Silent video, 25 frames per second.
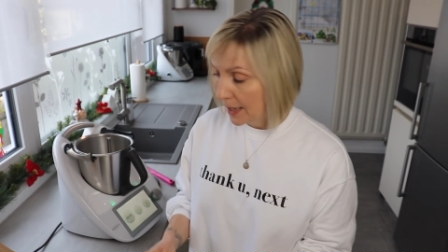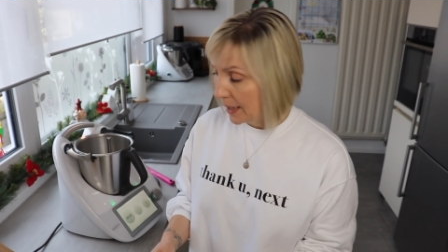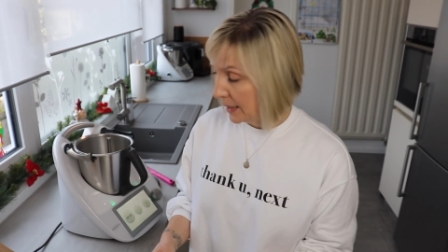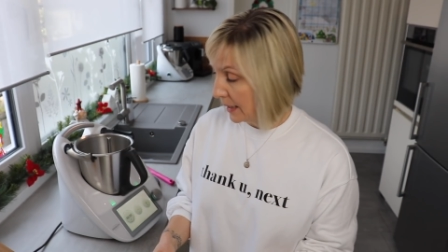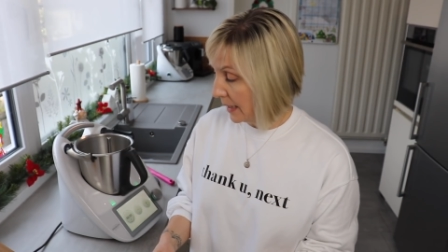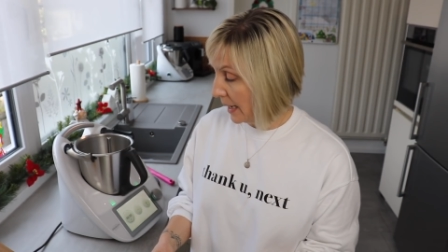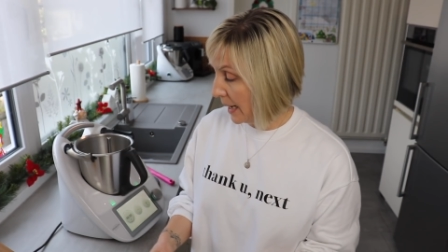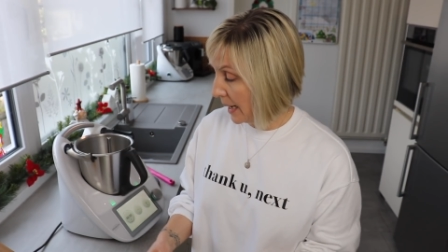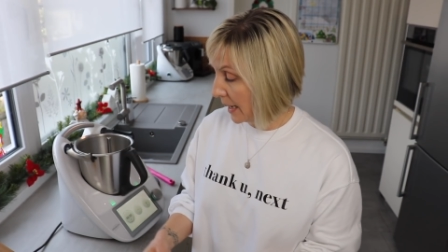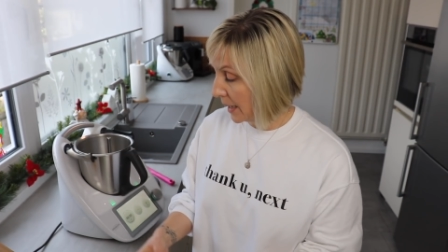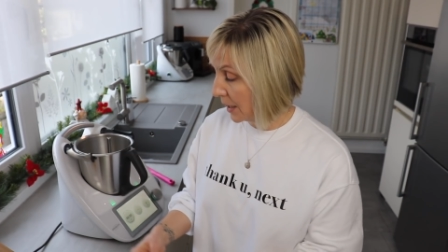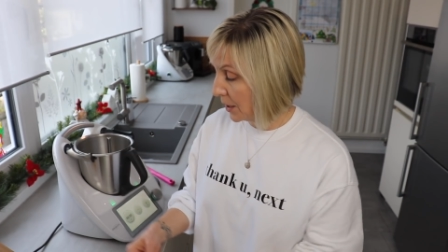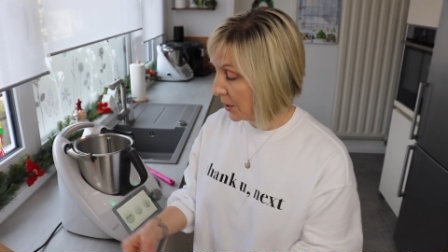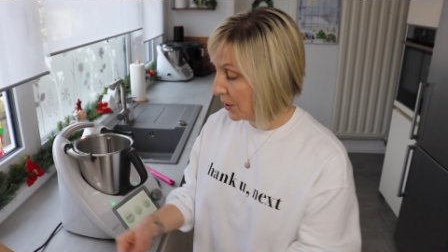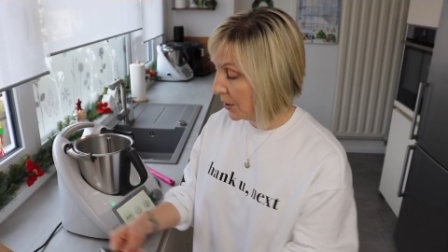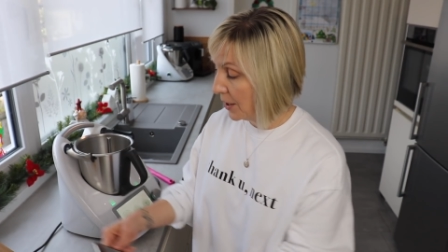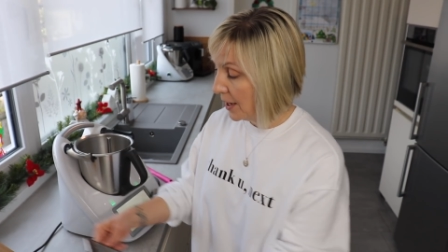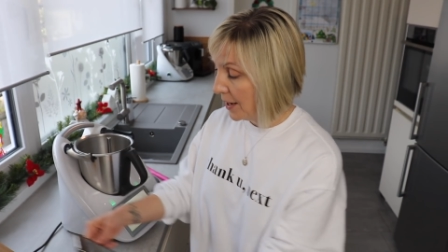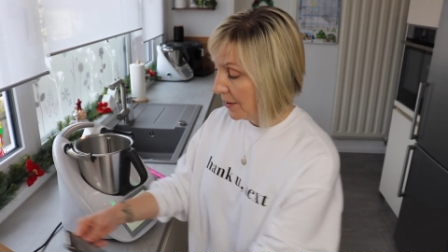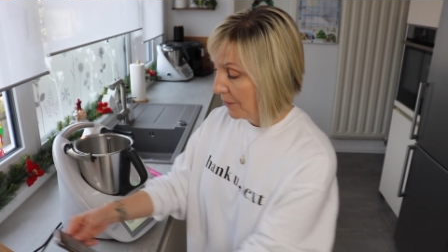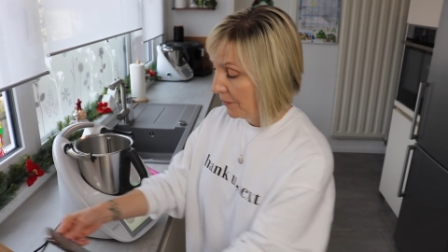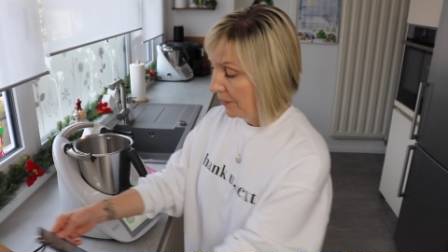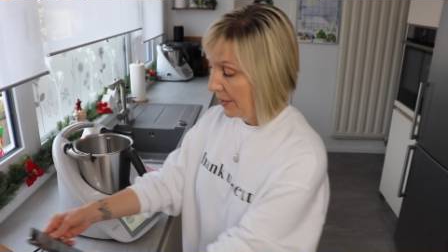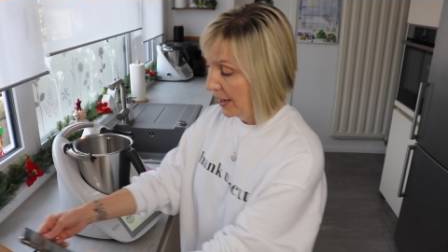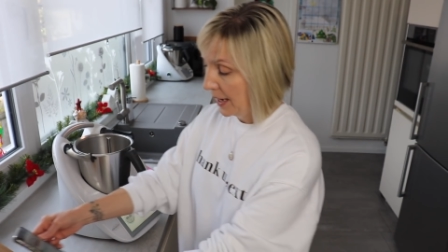Darin
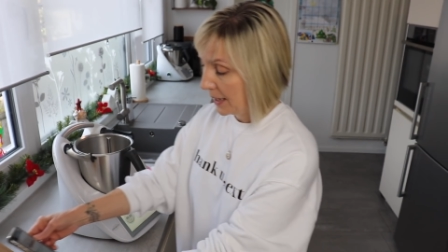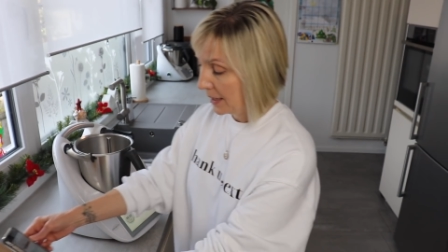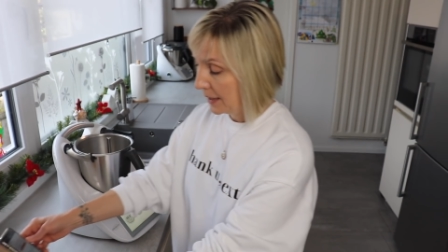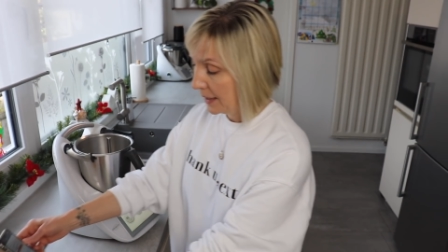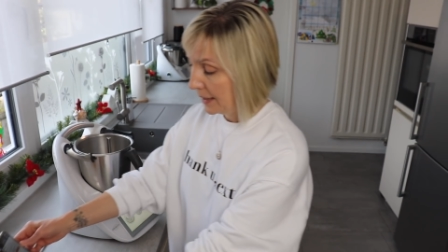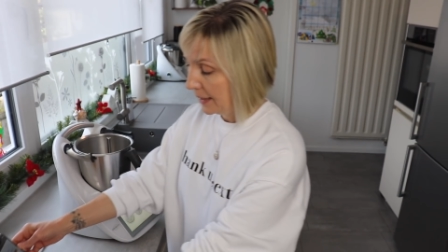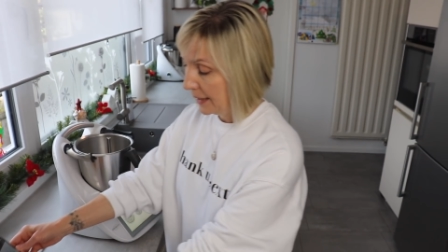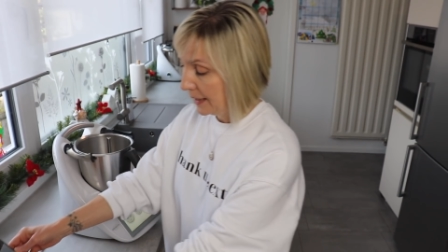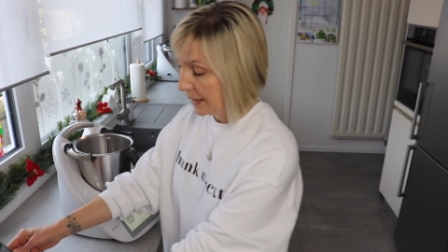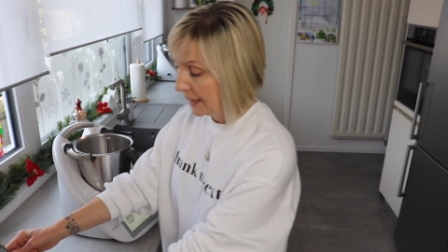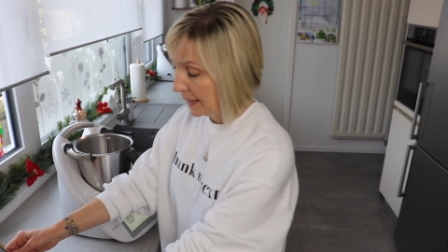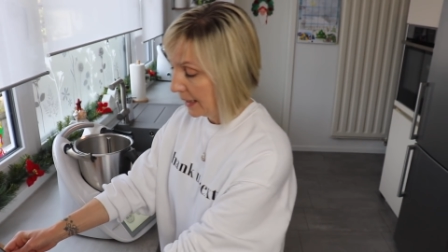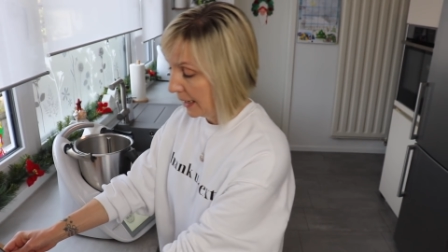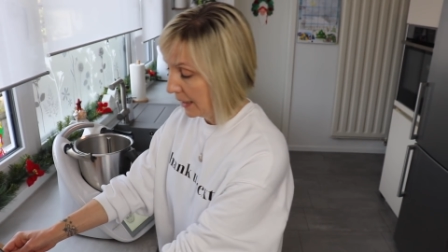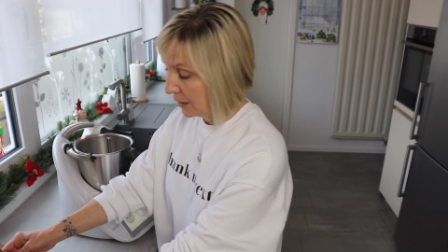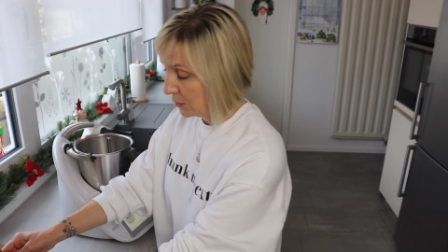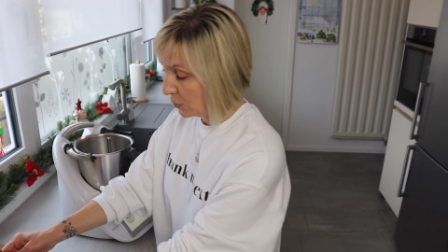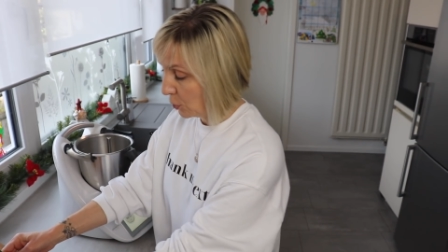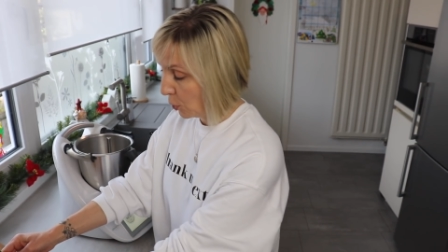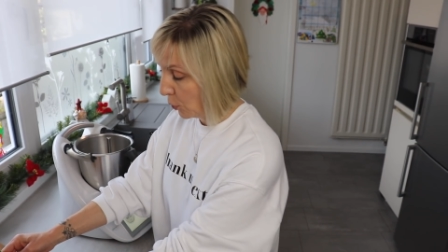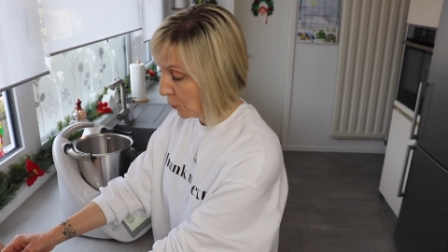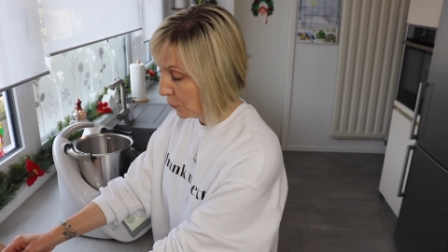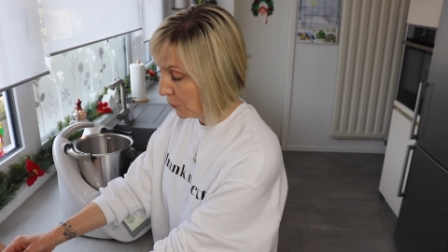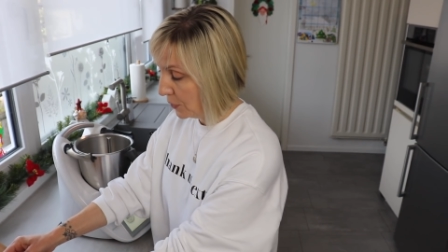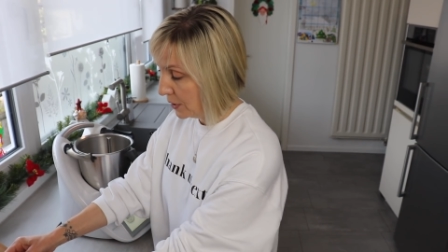werden die
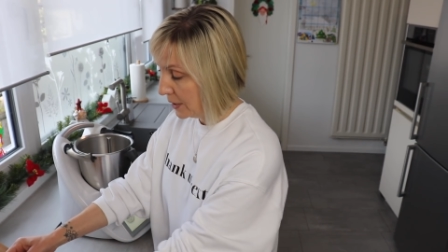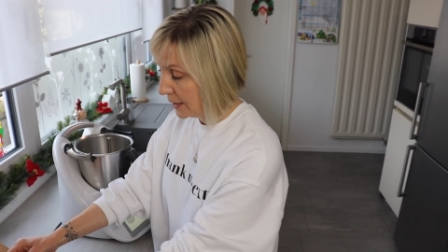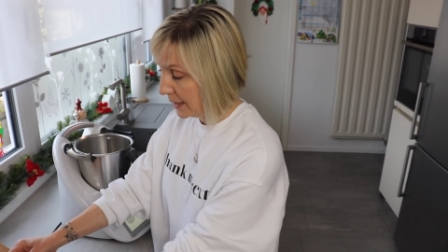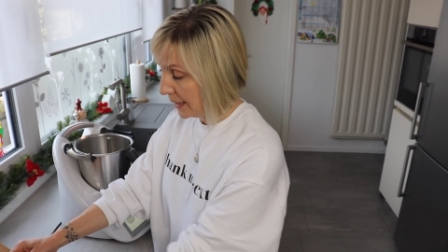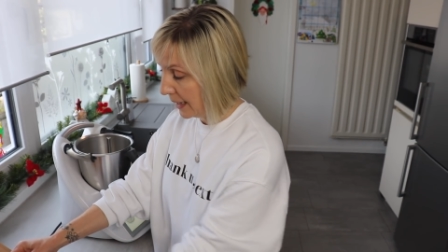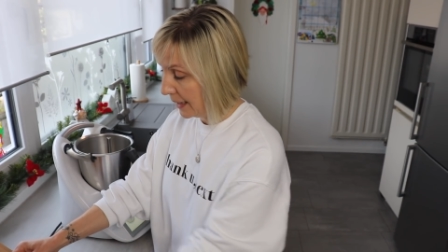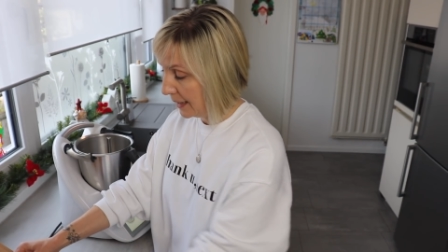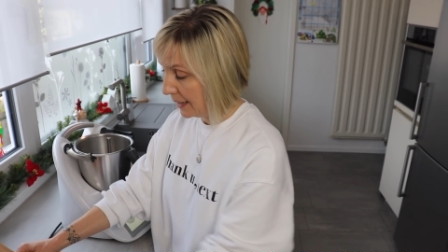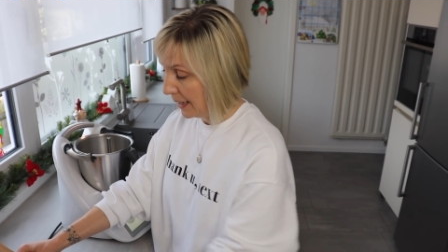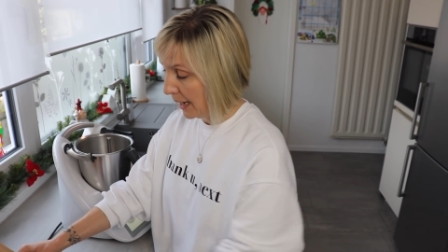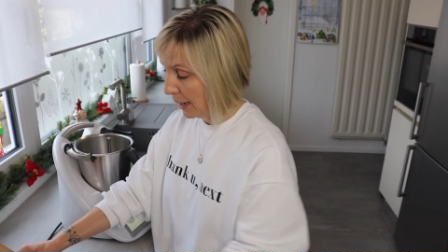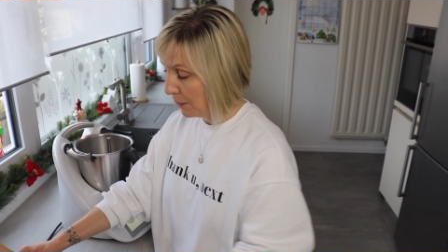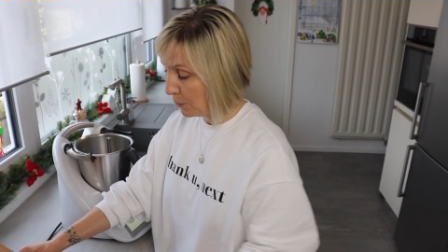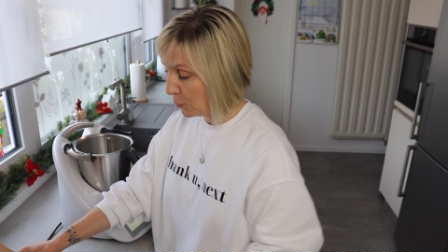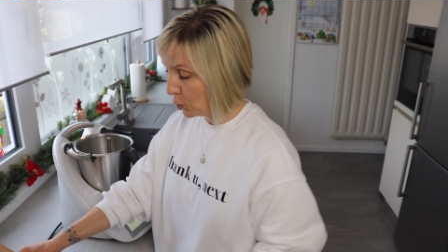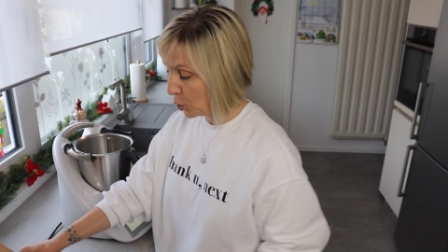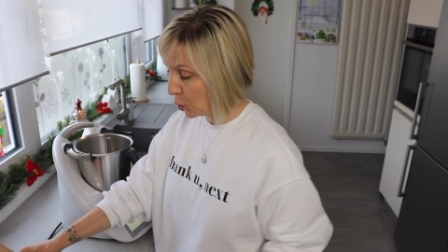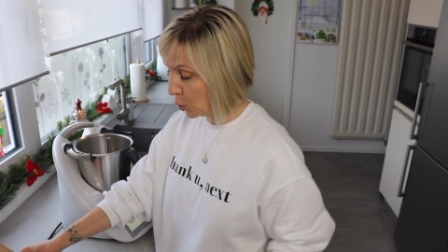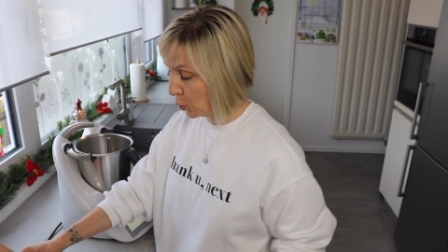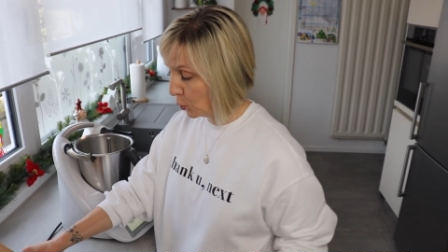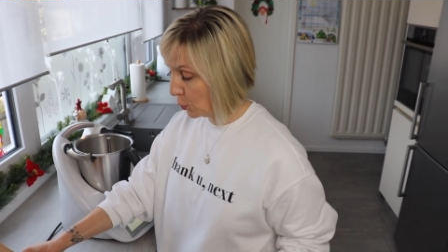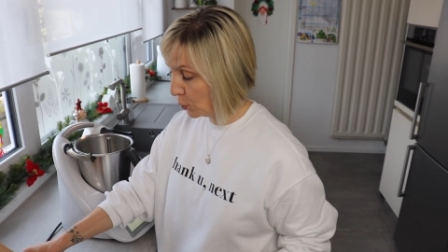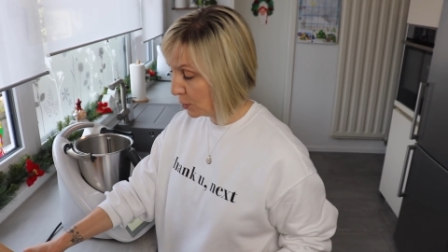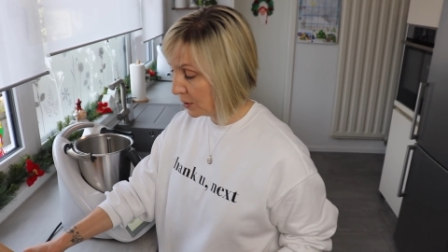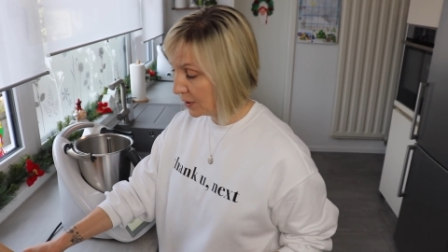Kartoffeln dann am
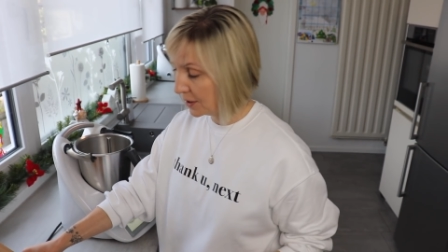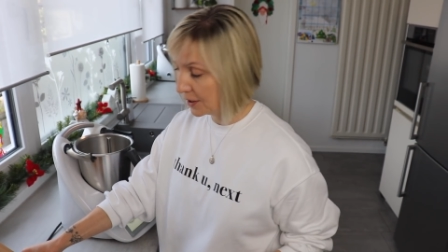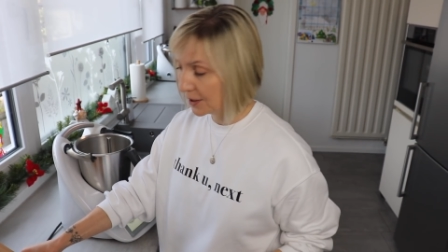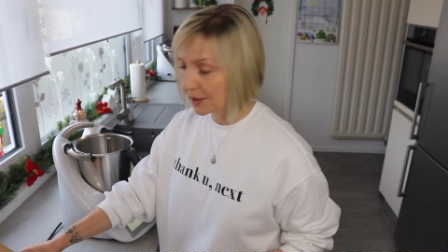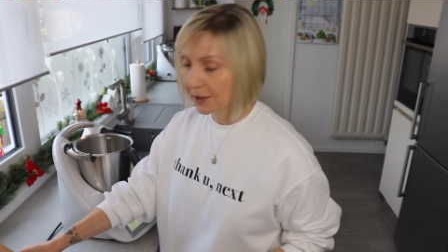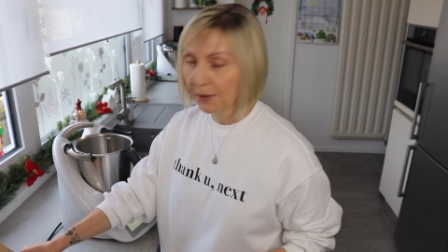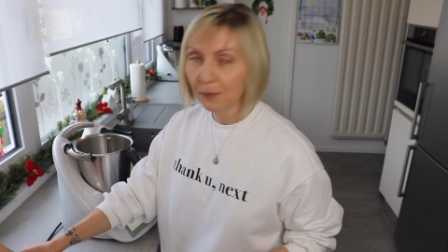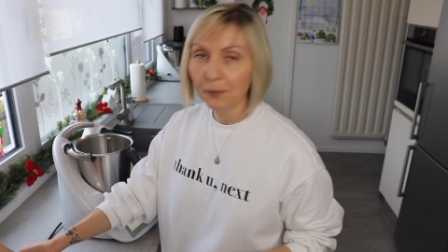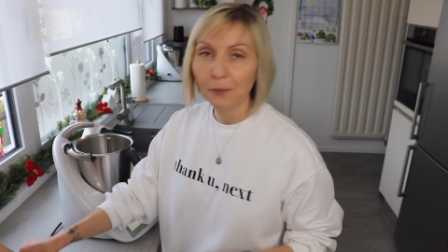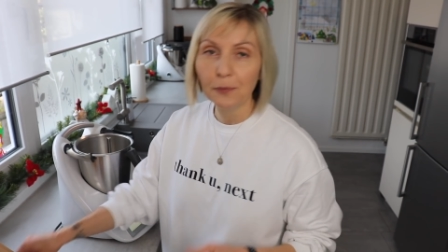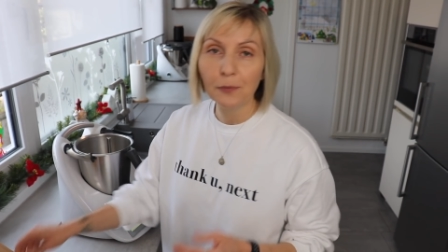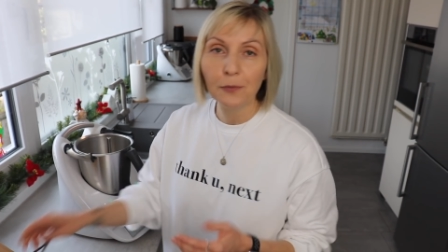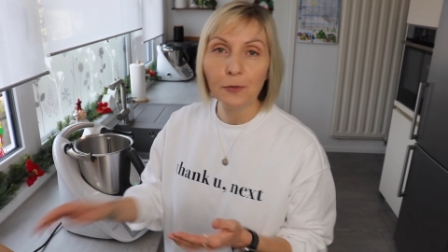Schluss